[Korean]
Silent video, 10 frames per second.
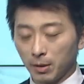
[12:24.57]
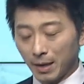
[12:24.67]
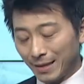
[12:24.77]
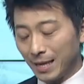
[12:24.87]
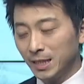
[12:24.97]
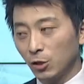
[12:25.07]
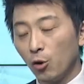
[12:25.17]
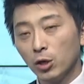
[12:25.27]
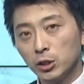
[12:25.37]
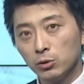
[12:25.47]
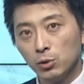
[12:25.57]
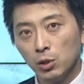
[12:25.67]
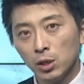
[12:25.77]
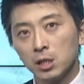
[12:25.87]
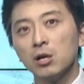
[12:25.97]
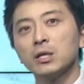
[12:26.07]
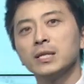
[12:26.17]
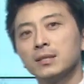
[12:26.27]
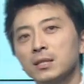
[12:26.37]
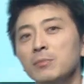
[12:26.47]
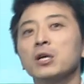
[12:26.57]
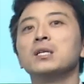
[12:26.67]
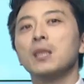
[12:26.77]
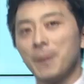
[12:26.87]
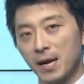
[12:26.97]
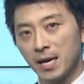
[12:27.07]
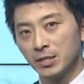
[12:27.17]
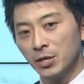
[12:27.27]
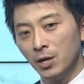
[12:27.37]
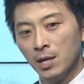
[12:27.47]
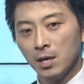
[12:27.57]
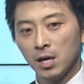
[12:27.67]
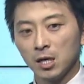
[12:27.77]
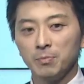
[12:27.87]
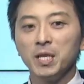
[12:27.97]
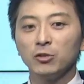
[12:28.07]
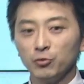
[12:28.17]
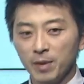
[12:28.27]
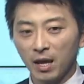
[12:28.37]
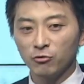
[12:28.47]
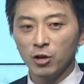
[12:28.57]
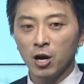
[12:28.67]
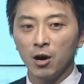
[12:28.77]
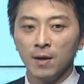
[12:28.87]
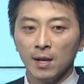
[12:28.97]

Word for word: 날씨 더워지고 그런 기사 뜨면 그때 팔아야죠. 어, 그래서 미리 준비했고요.